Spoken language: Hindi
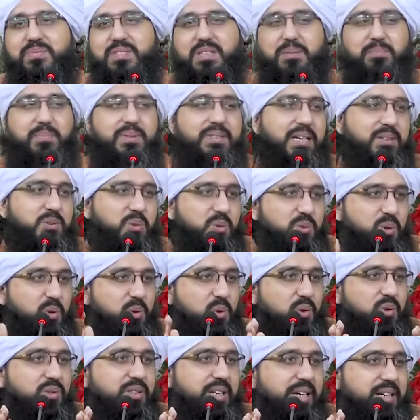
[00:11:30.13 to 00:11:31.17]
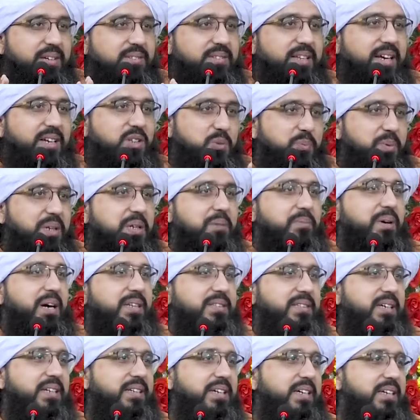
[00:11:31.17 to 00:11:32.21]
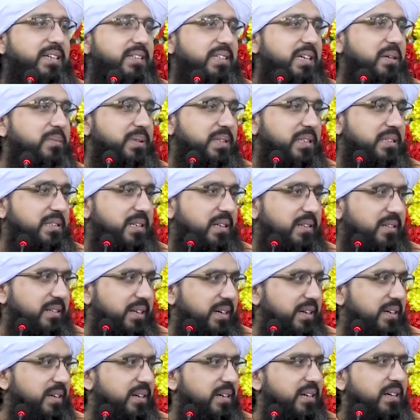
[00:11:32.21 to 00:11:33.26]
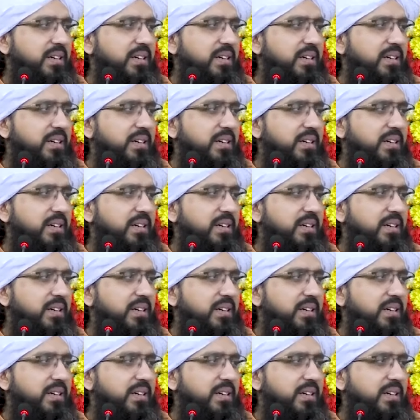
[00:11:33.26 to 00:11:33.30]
जब बंदा दोनों रुख देखता है तो फिर ही बात की हकीकत का पता चलता है